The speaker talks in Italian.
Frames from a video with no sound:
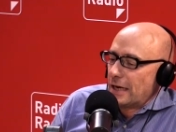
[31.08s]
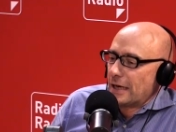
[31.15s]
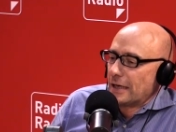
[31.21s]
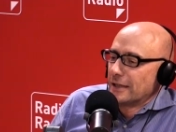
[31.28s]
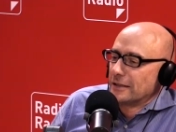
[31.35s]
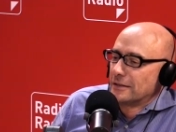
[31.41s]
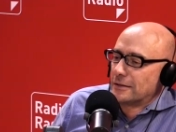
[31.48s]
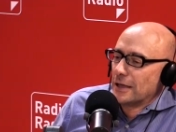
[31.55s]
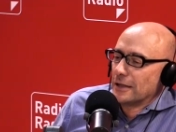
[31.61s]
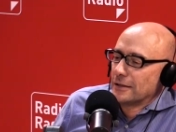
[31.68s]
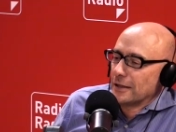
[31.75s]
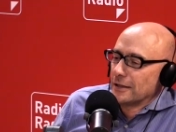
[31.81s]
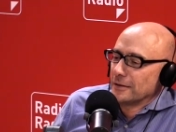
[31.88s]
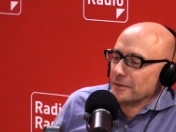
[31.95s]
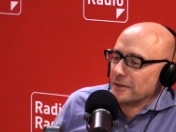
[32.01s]
è
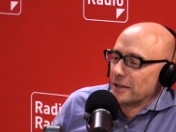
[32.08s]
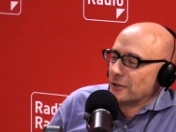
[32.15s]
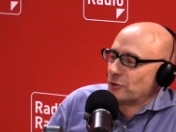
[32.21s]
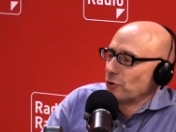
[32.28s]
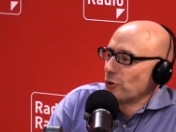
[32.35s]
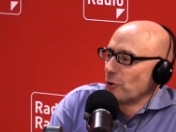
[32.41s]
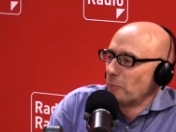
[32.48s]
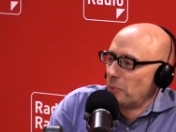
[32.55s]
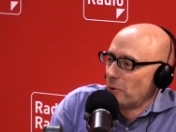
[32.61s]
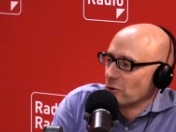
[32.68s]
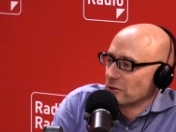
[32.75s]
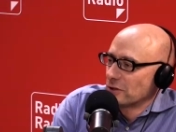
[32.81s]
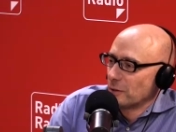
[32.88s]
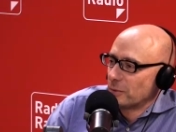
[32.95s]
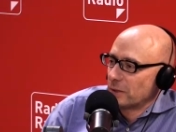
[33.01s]
iniziata in direzione
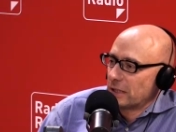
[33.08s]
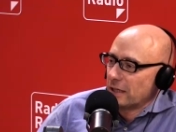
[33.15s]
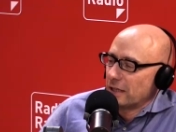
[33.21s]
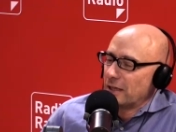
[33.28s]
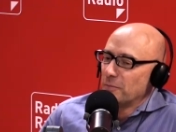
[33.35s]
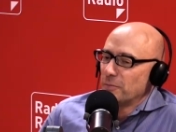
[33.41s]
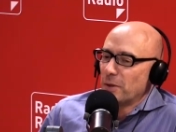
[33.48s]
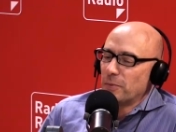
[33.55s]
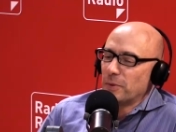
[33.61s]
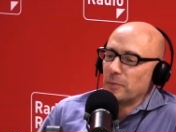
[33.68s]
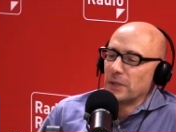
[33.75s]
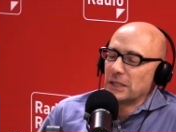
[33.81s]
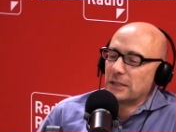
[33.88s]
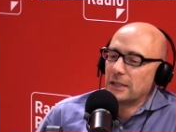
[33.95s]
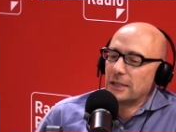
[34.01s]
opposta perché la mia
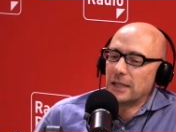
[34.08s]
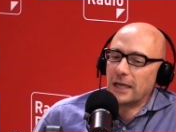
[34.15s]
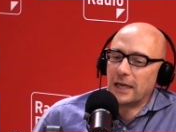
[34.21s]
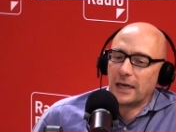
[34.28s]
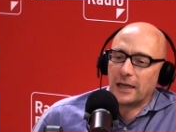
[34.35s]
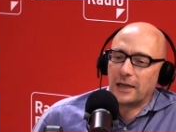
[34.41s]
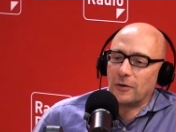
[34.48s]
prima sede era a